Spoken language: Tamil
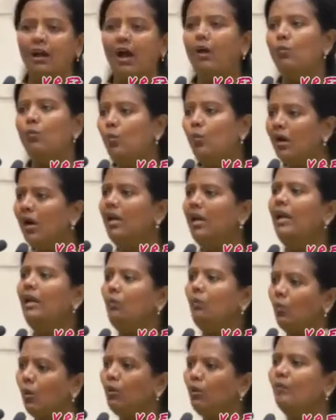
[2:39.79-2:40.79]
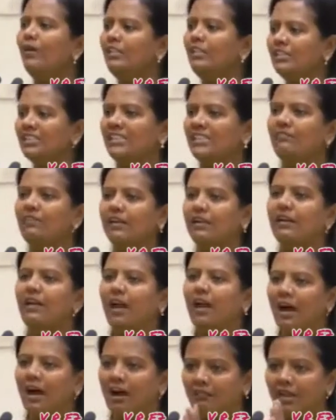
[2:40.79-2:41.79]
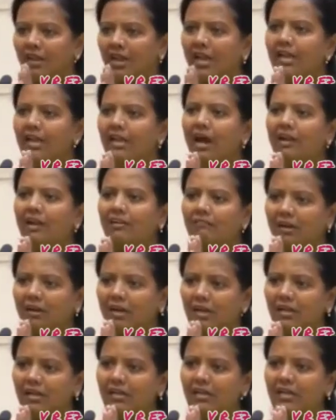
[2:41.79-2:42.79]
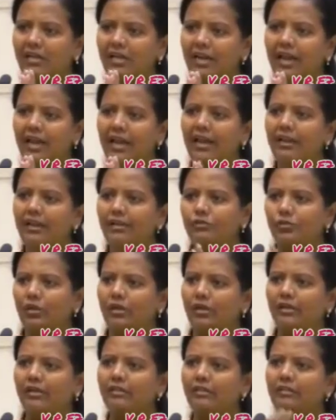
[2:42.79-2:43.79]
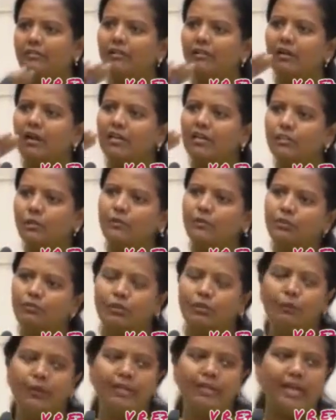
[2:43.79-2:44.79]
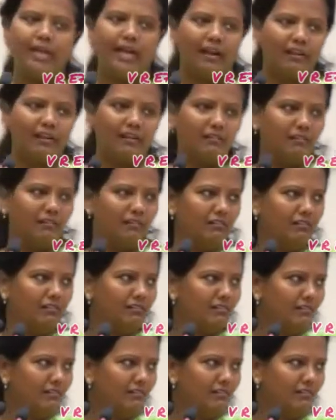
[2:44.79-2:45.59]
ஆனால் உங்களில் ஒருவன் சிவன் அவனை நான் வணங்குகிறேன் சொல்லிட்டு ஆசிரமத்தை விட்டு போயிட்டார்